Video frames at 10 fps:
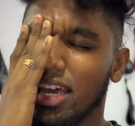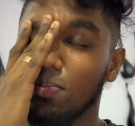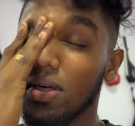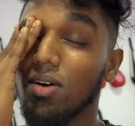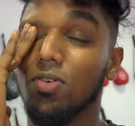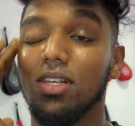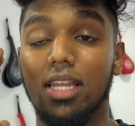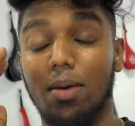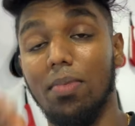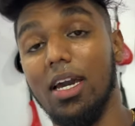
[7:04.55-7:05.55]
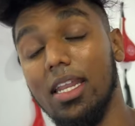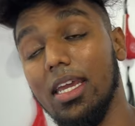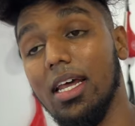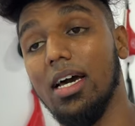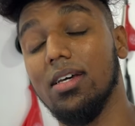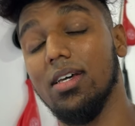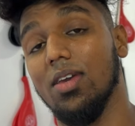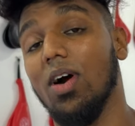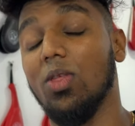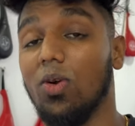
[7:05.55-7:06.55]
இப்போ தான் ஃபர்ஸ்ட் டைம் பார்க்குறீங்கன்னா
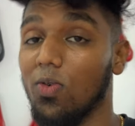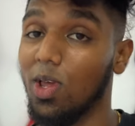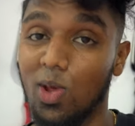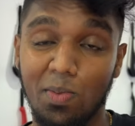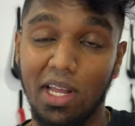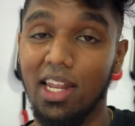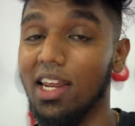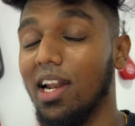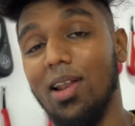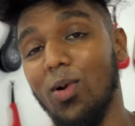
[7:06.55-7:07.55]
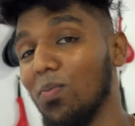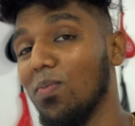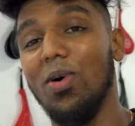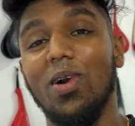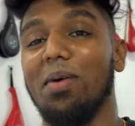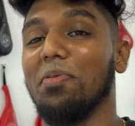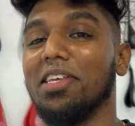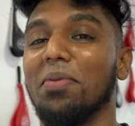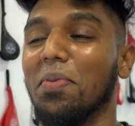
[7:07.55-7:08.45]
இவ் அதுவும் இவ்வளோ தூரம் பார்த்துட்டீங்கன்னா ரொம்ப உங்களை அப்ரிஷியேட்